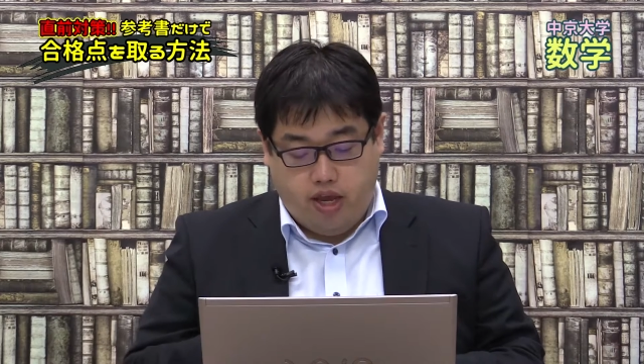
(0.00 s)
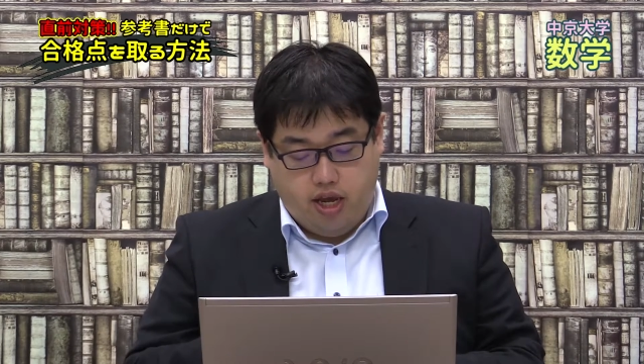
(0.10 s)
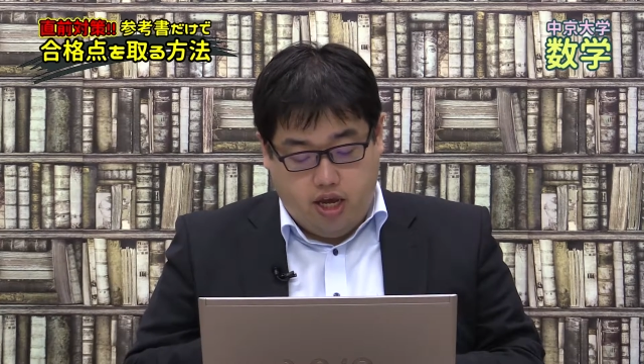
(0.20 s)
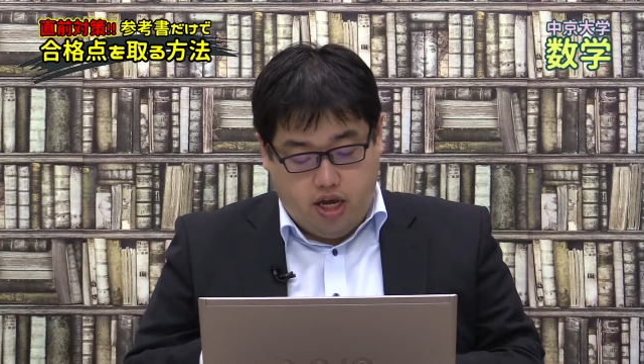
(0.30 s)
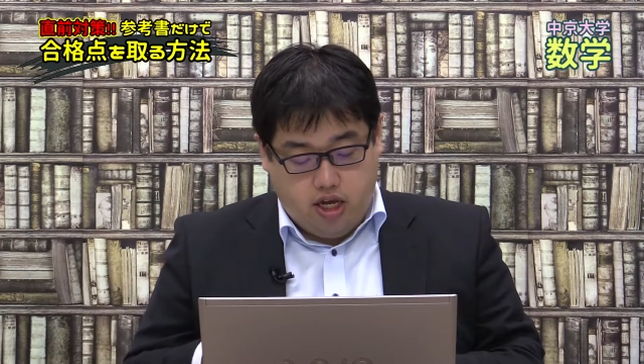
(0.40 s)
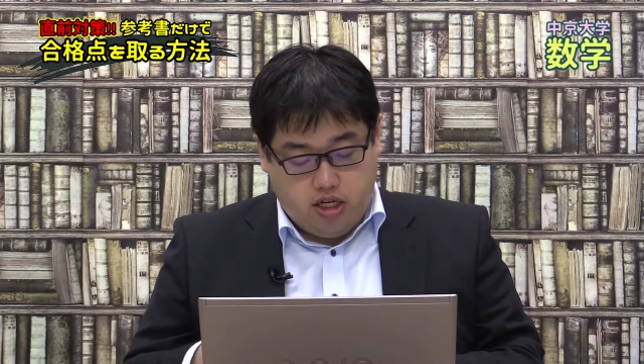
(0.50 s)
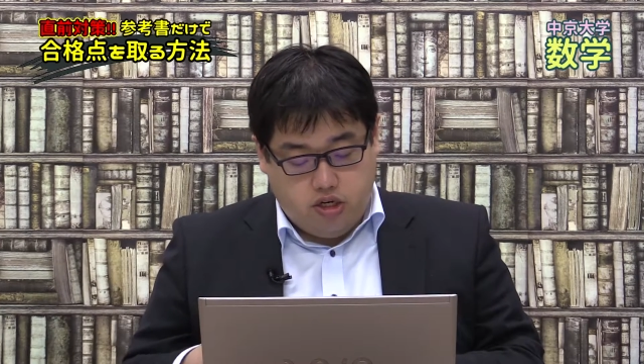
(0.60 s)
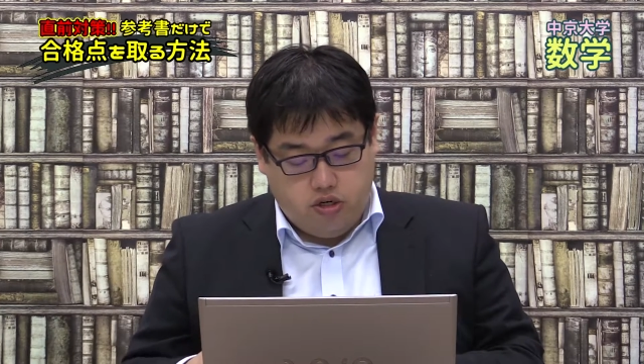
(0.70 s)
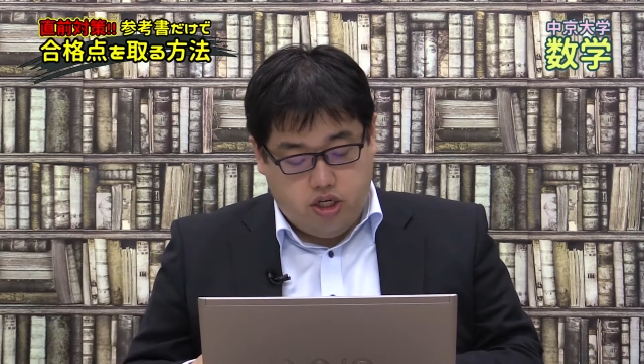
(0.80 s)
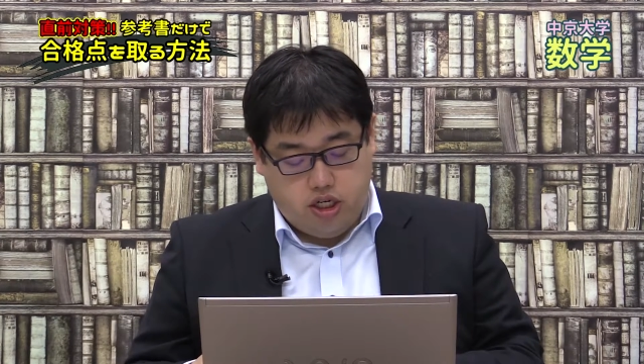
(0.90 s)
えー、
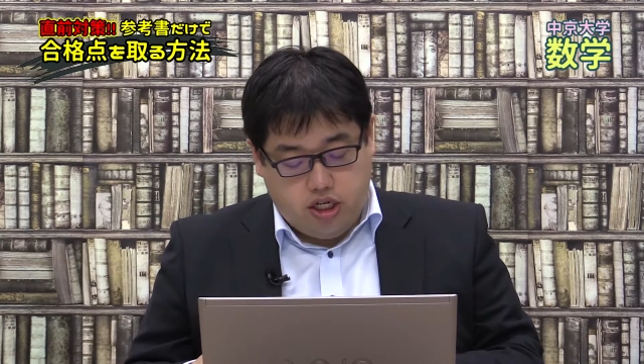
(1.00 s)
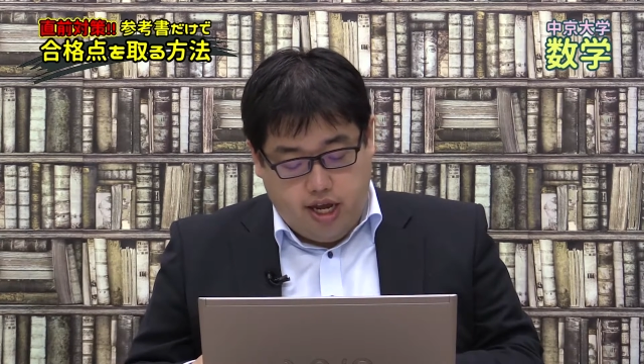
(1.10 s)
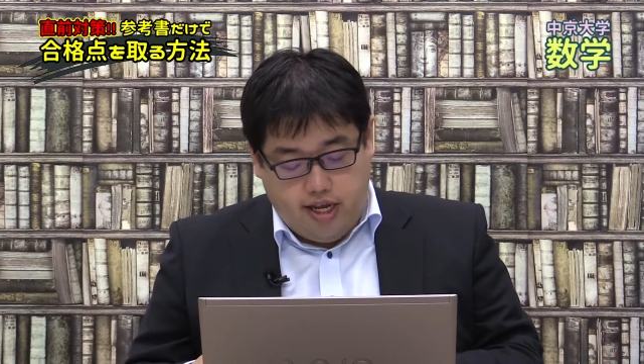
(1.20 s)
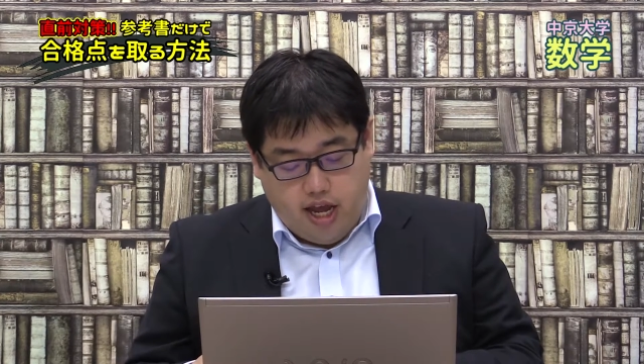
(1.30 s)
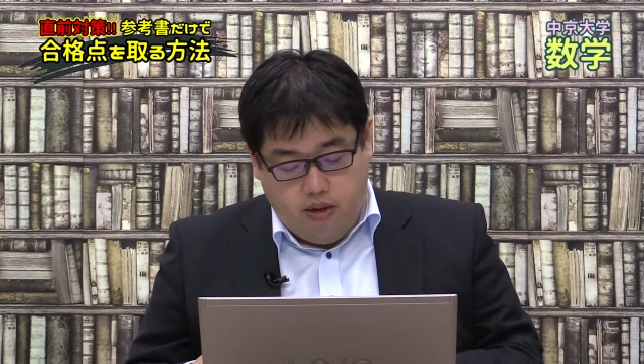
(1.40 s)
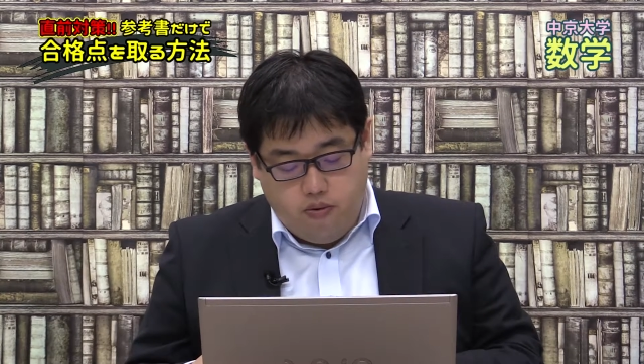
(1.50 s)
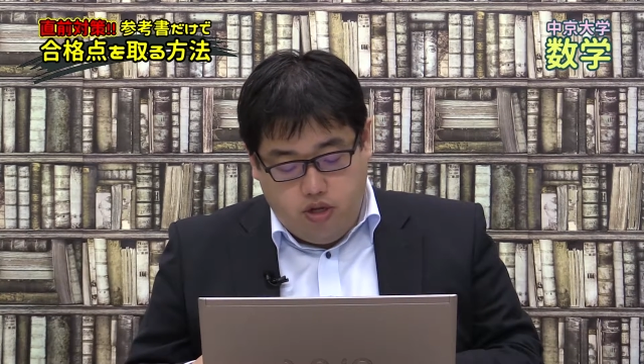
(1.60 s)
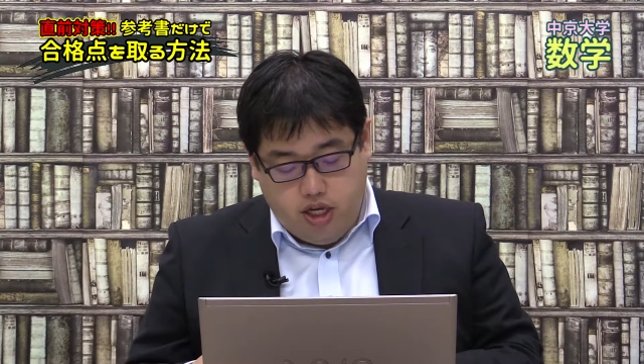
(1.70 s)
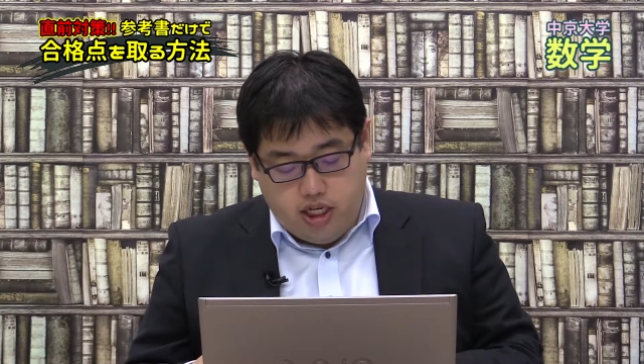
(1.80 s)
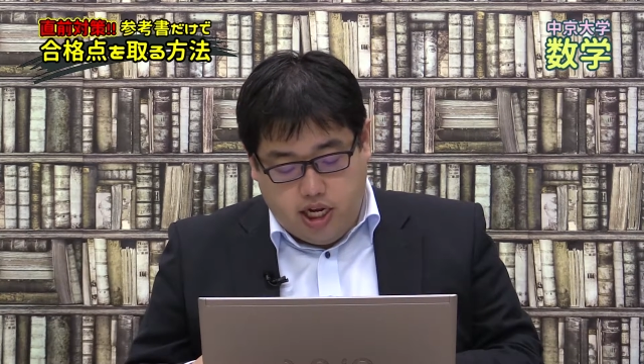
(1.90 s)
中心で、大イ
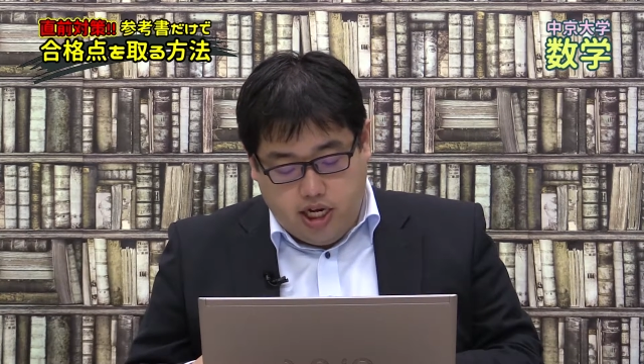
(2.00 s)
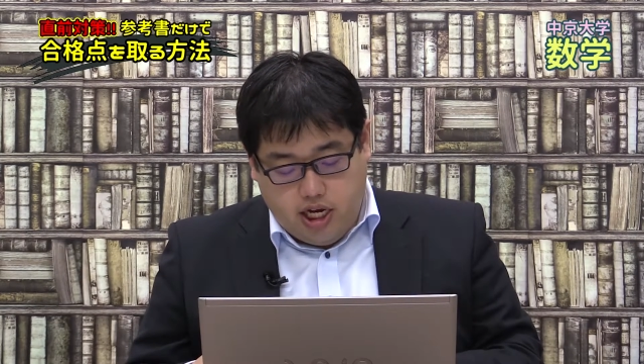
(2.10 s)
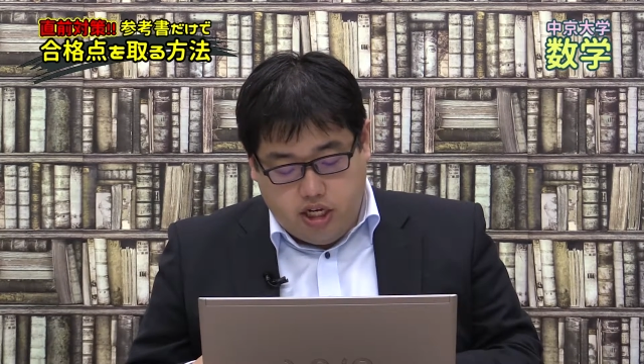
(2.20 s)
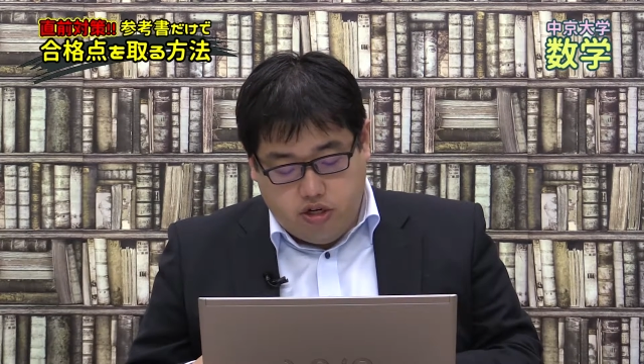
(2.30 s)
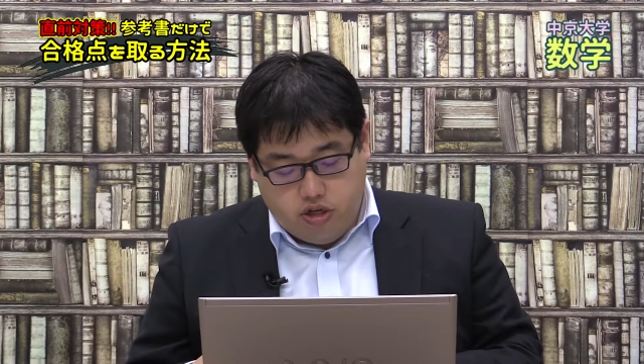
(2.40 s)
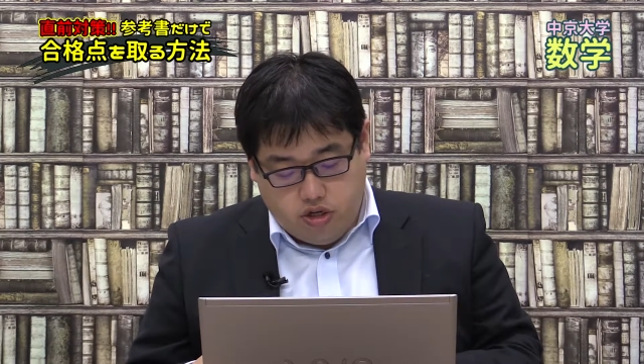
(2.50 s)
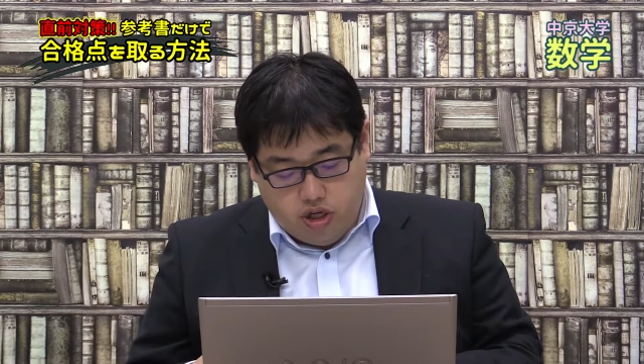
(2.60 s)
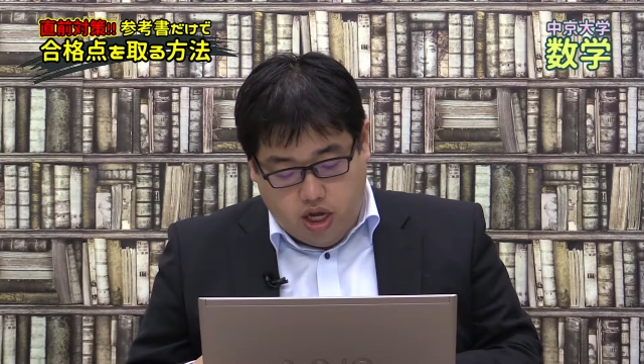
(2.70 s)
2、3が記述、